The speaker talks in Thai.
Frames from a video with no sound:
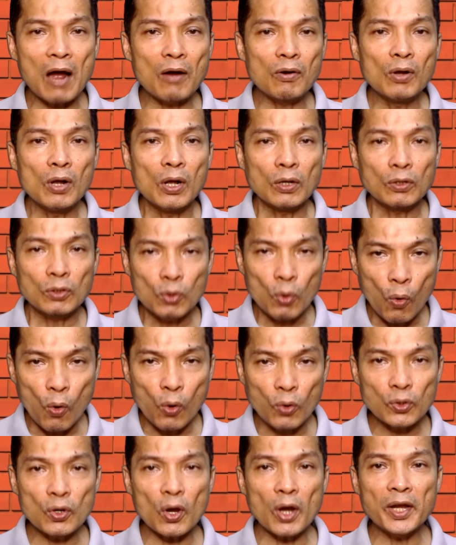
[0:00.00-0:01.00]
วถูก
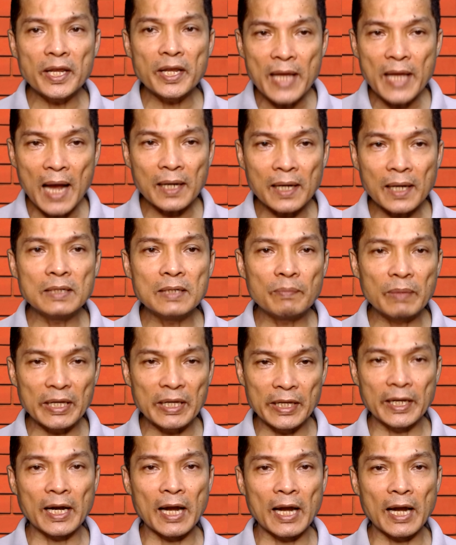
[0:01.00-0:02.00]
ย่อยได้ยากขึ้นไปอี
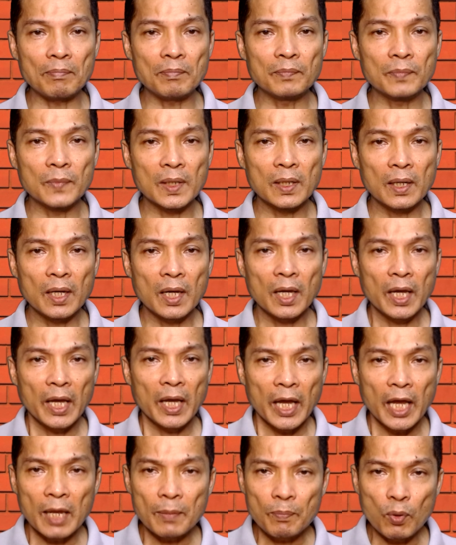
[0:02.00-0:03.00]
กครับ
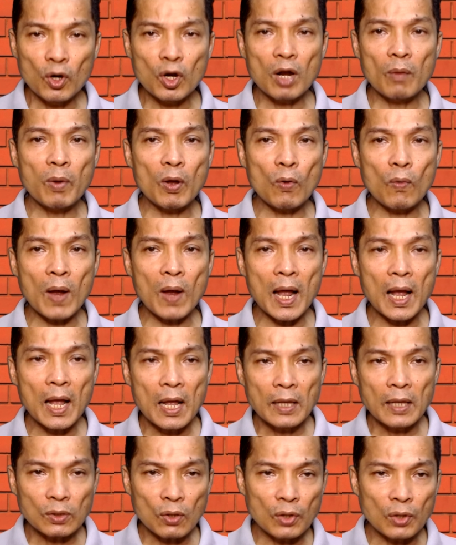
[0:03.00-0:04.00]
เหตุผลก็เพราะว่า
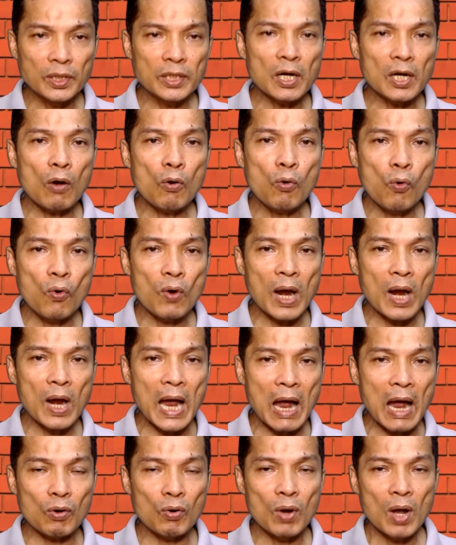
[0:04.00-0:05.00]
ตอนที่เราหุงข้า
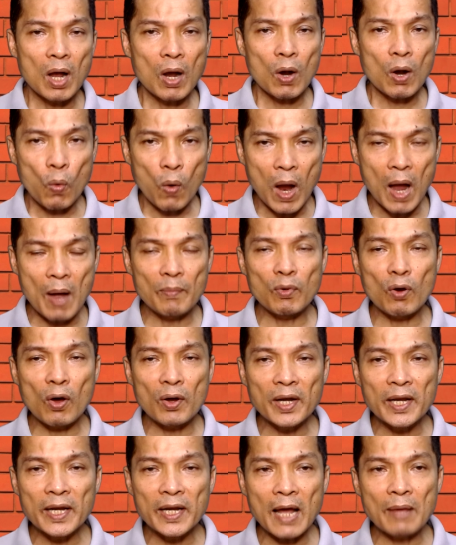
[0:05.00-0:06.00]
ว ความร้อนใน
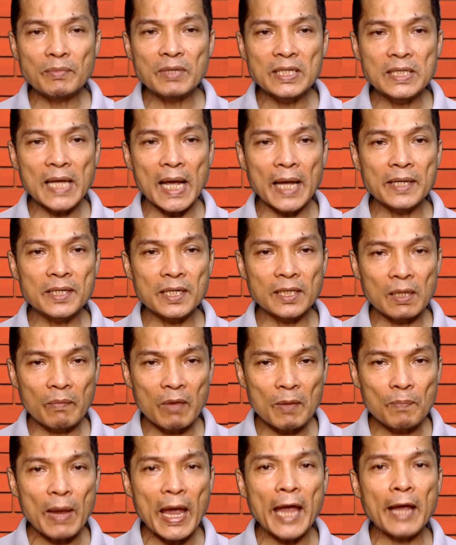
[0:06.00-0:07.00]
น้ำที่ใช้จะทำให้
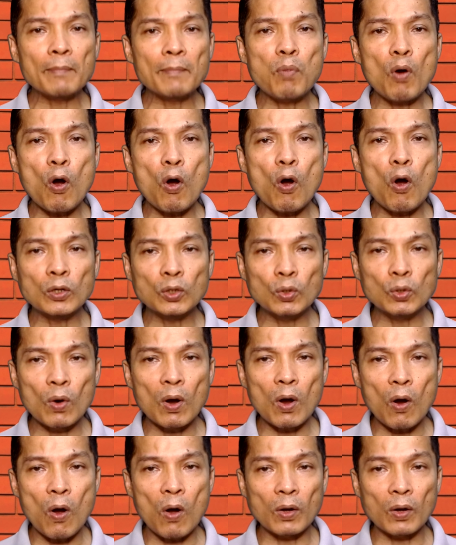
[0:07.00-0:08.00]
แป้งพองตัวอ
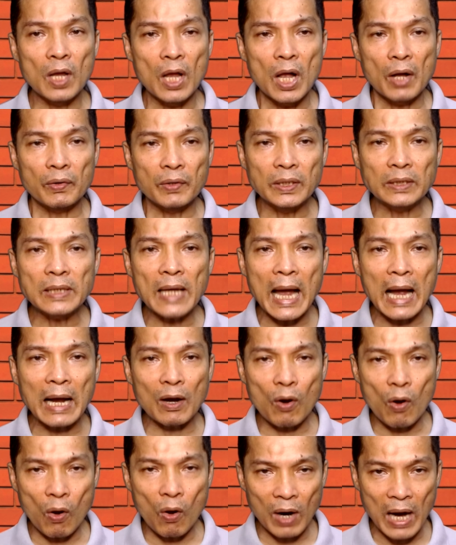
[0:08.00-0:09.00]
อก หรือทางอ
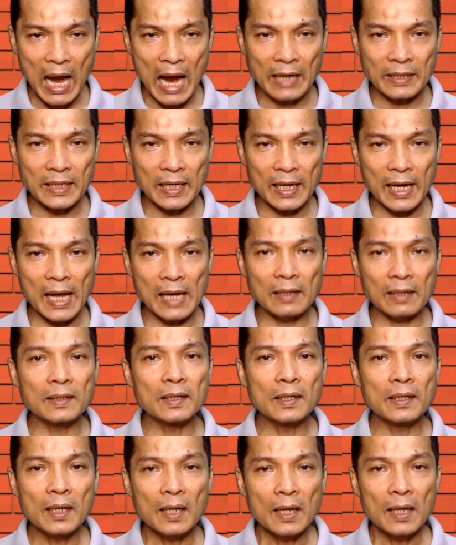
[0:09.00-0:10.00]
อกห่างจากกัน
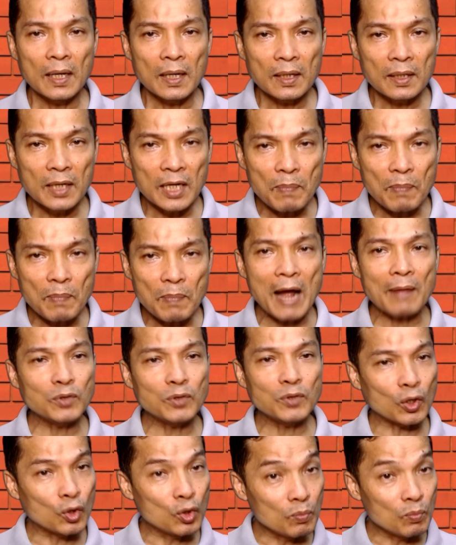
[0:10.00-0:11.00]
นึกภาพตอ
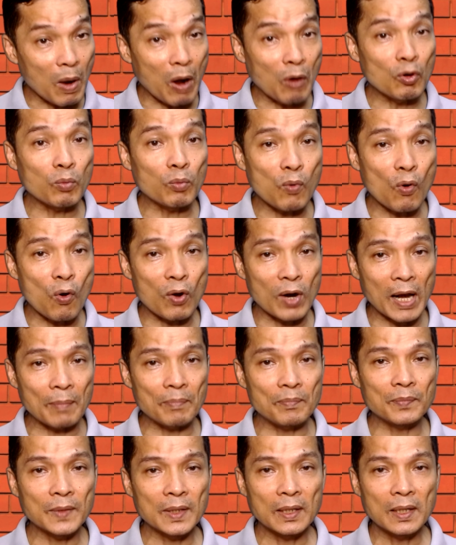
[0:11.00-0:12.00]
นคุณเป่าลูกโป่งครับ
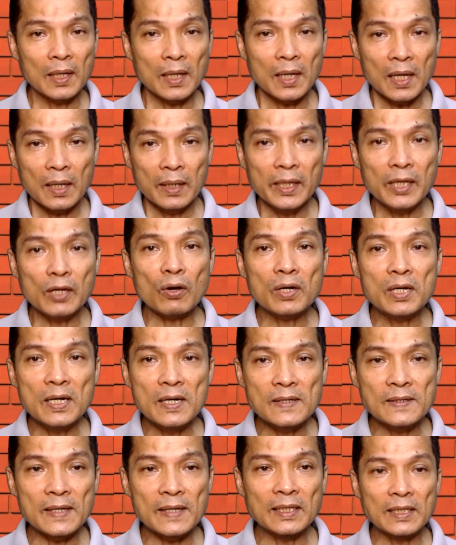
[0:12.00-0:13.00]
นี่ก็คือ
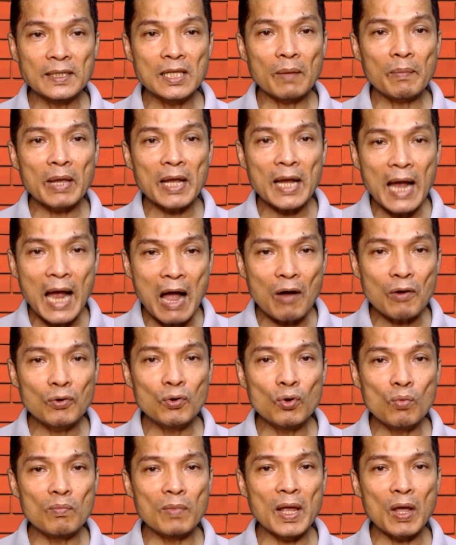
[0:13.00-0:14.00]
สิ่งทำให้ข้าวนุ่
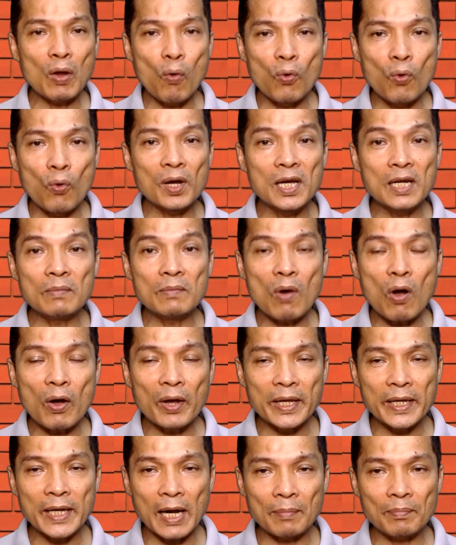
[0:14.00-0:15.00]
มและหุงขึ้นหม้อ
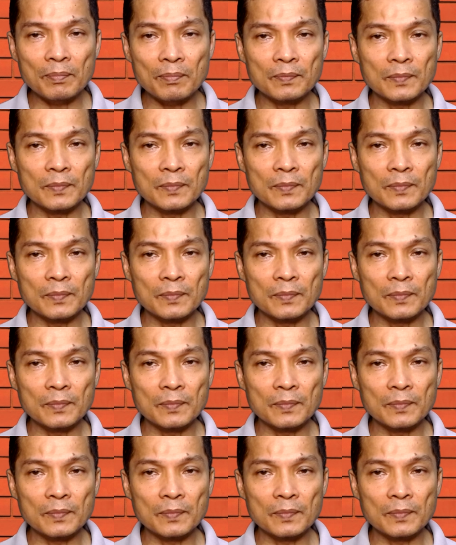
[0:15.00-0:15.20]
ครับ